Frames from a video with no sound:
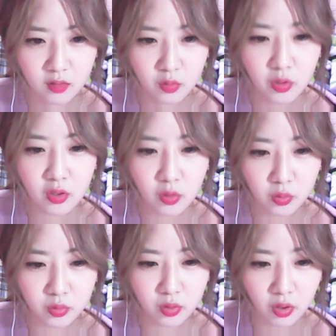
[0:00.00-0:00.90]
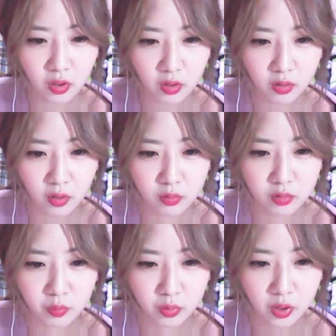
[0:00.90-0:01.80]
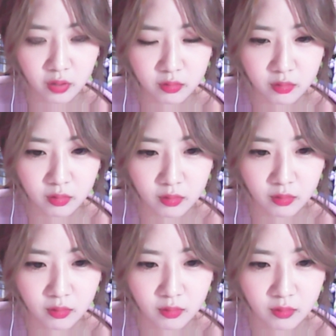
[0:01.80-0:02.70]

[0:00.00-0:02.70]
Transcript: 요리를 어떻게 해? 나 요리 못하는데.